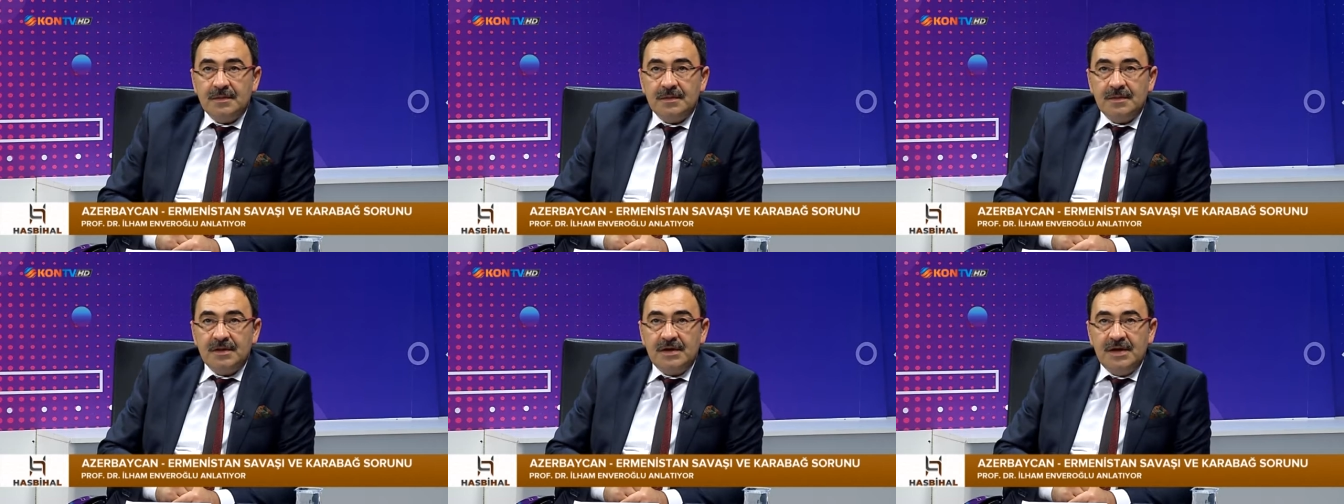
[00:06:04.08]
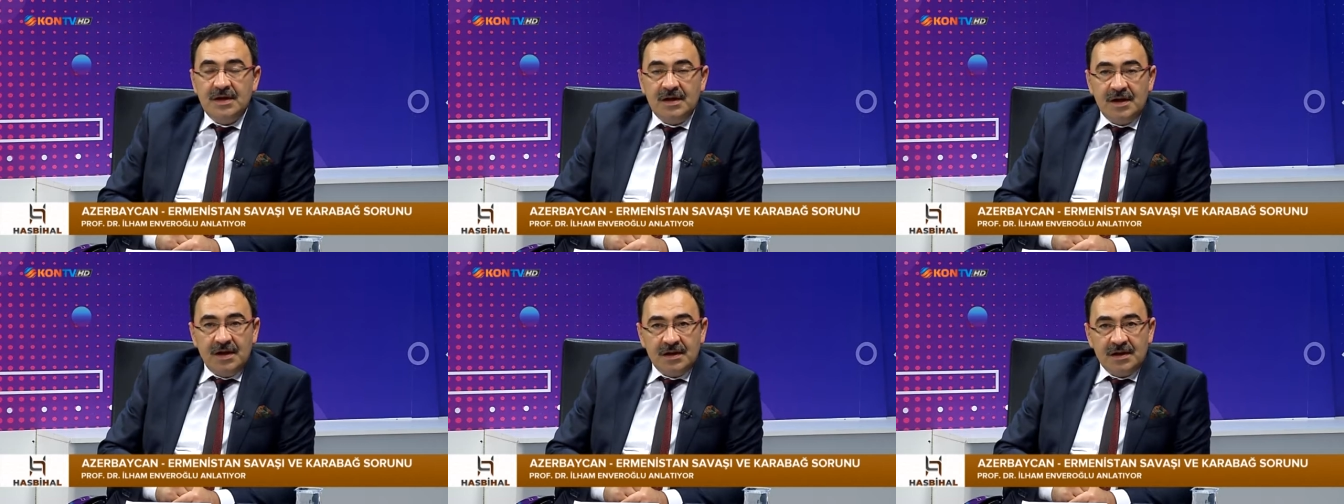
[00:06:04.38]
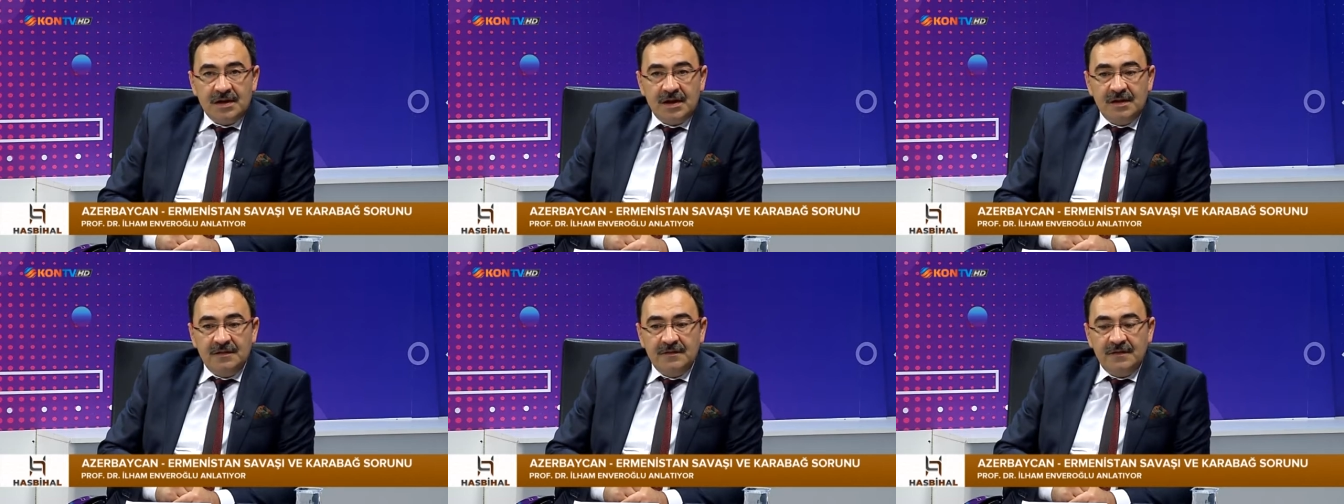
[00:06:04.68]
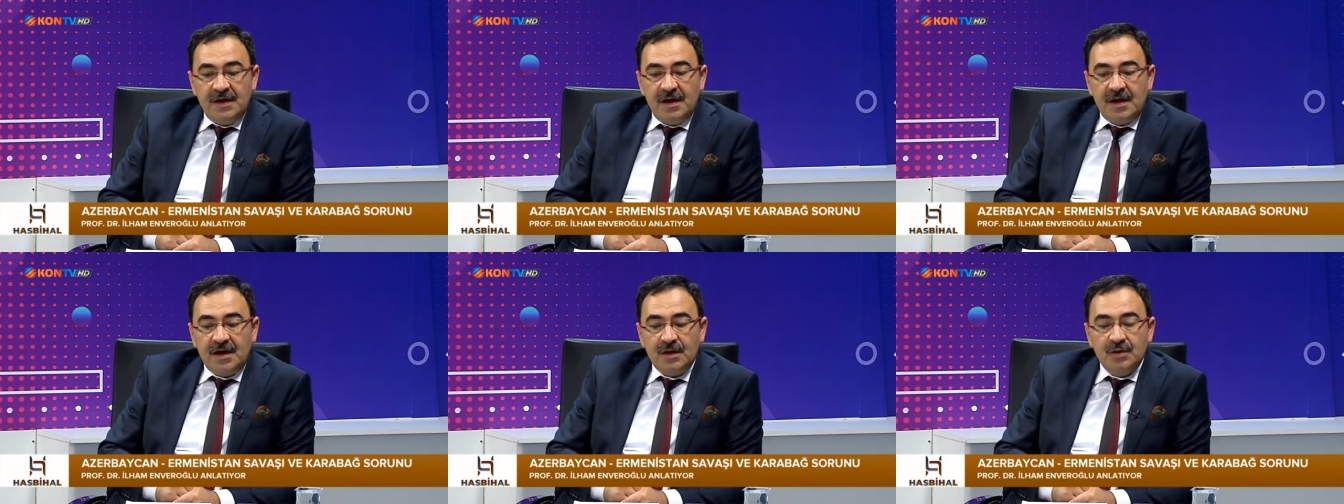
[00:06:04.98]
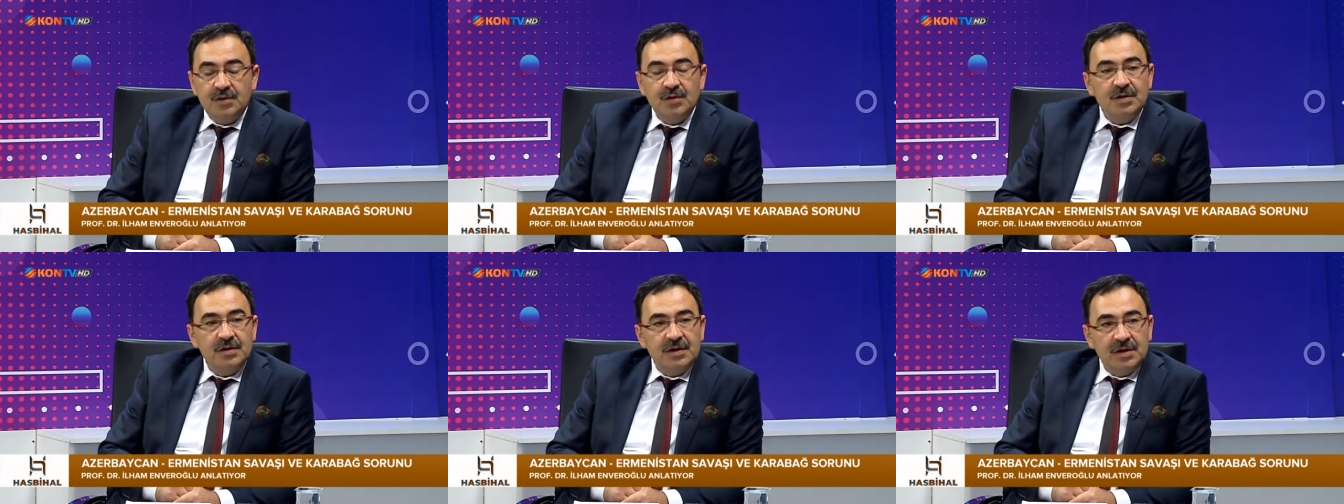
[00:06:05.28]
İran'dan ve
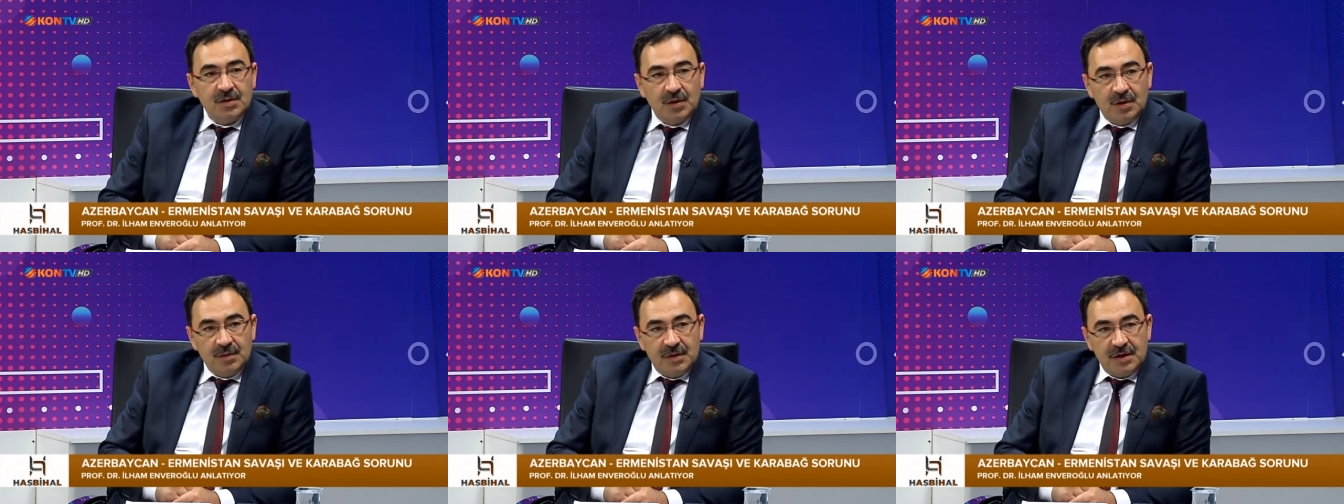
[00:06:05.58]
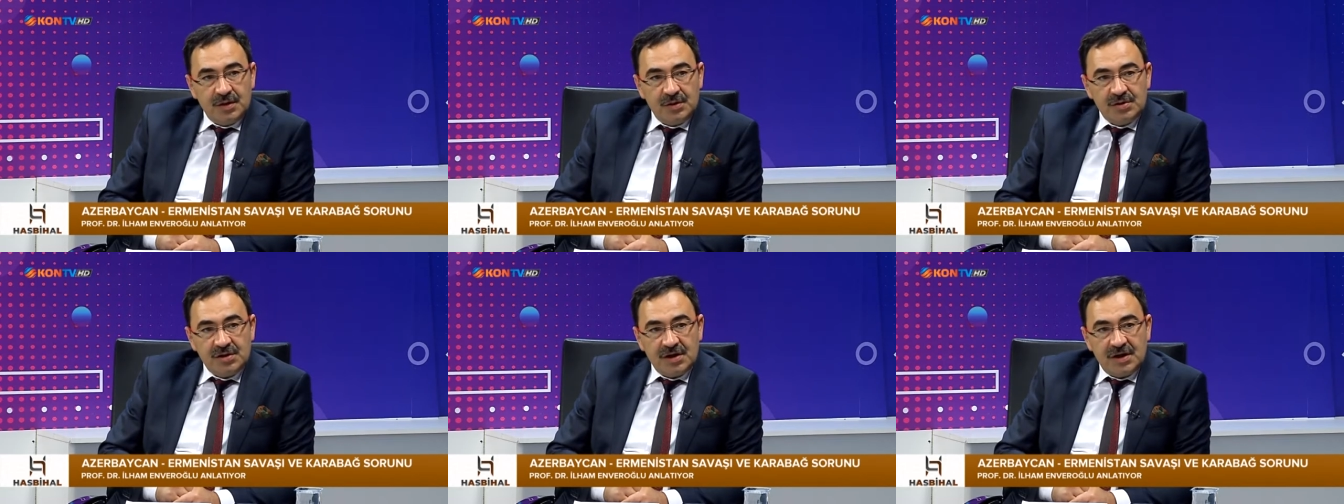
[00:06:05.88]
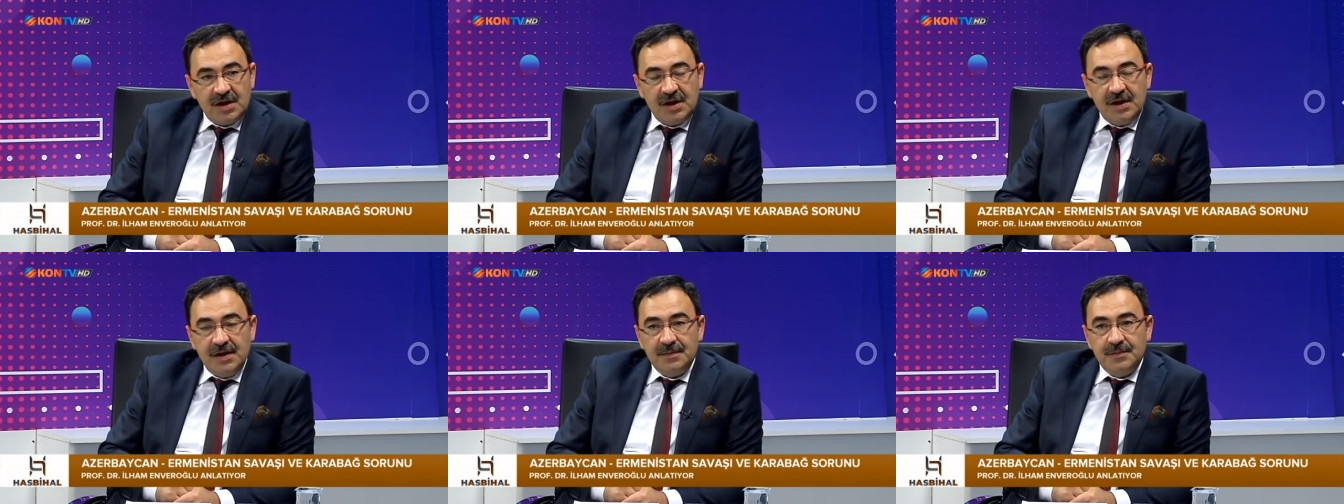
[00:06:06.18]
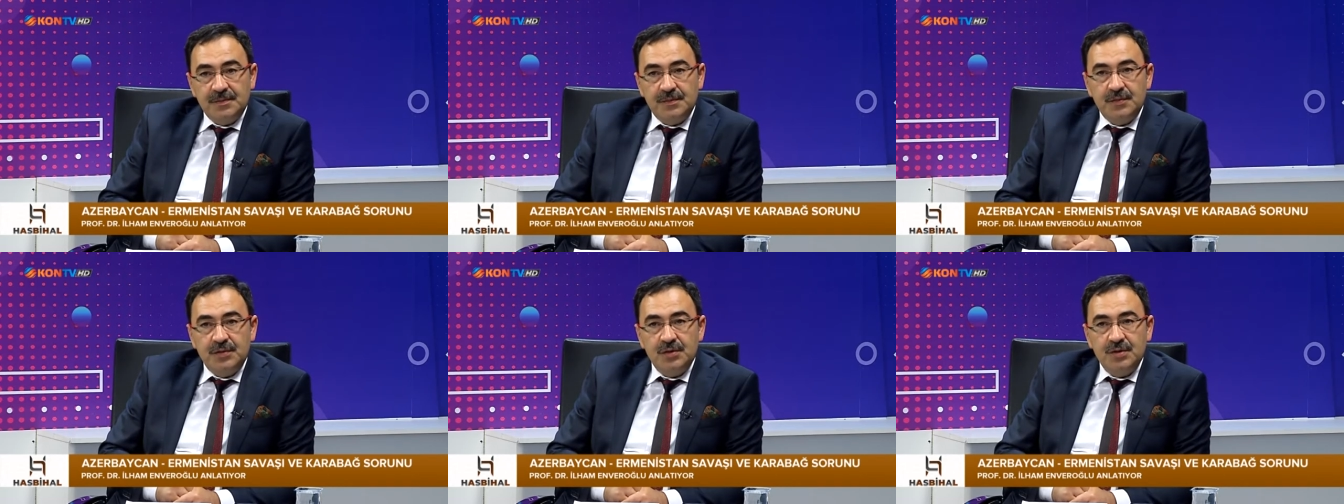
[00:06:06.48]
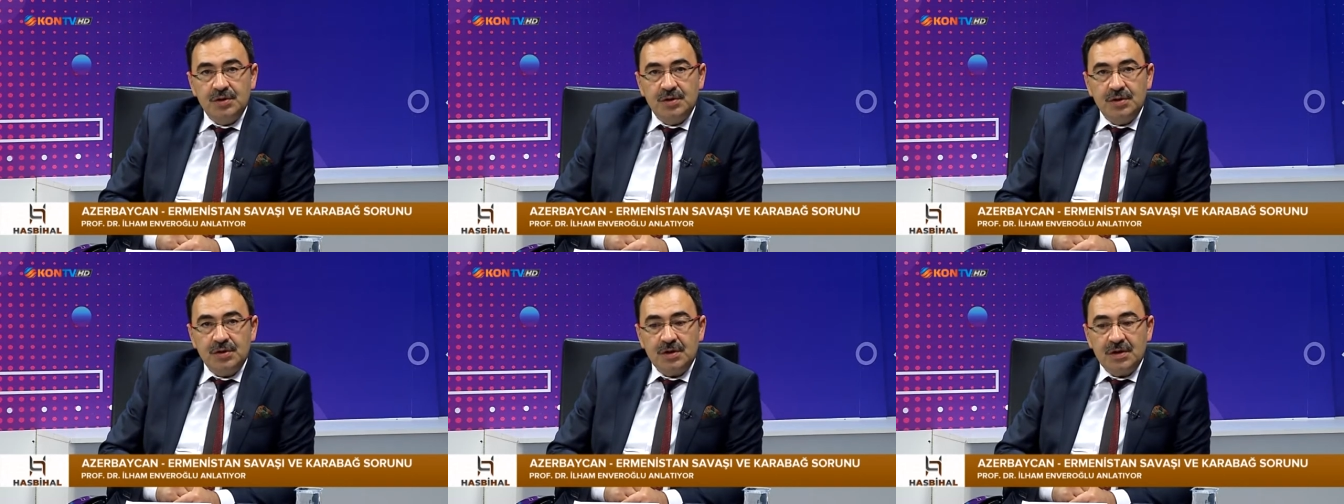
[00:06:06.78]
Anadolu'dan olmak üzere
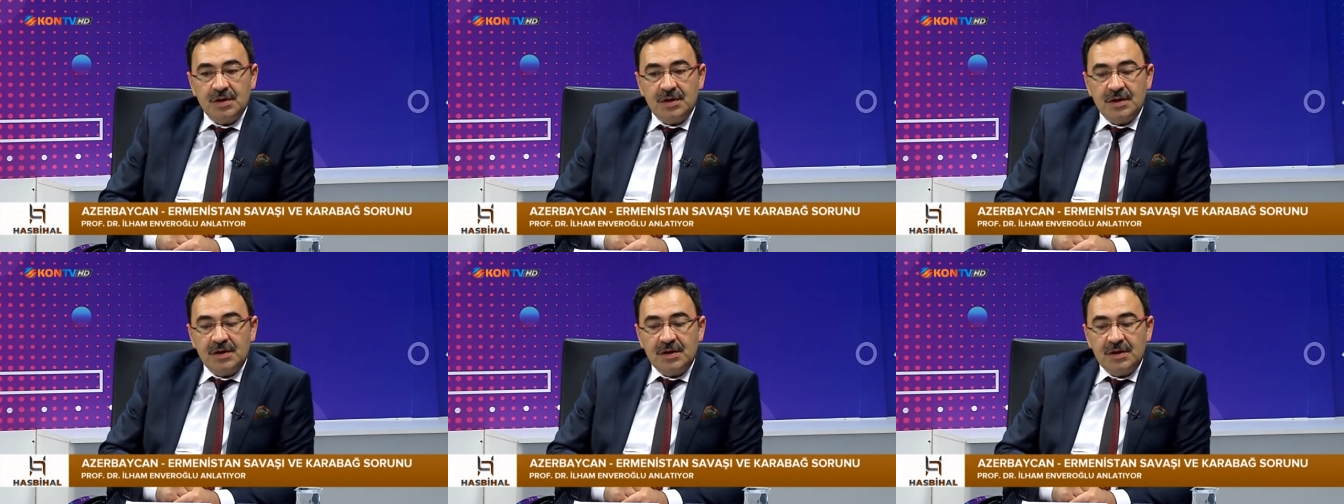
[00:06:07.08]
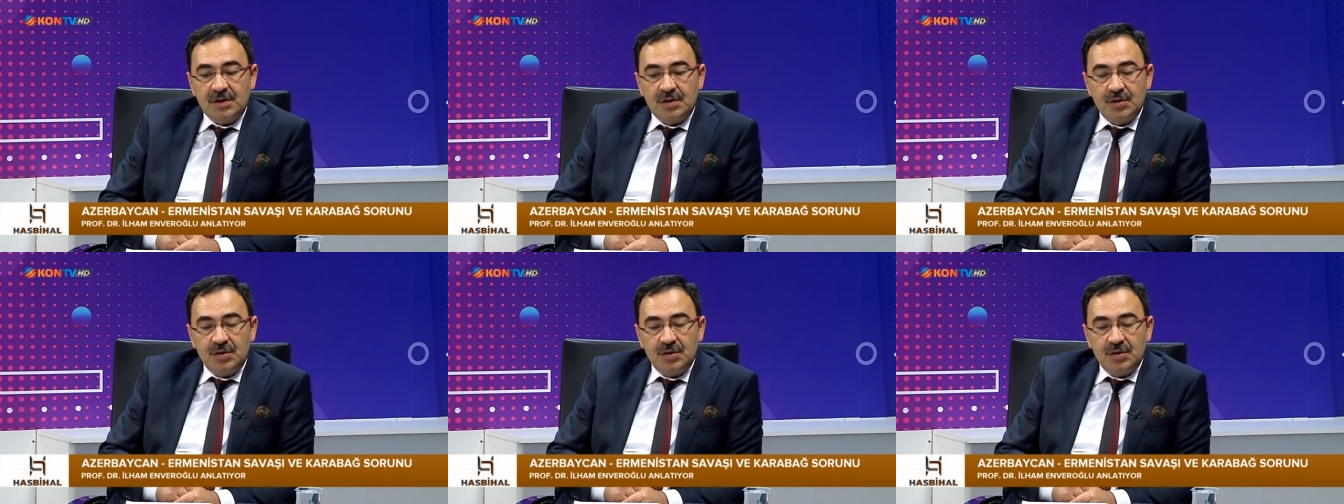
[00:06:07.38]
büyük e,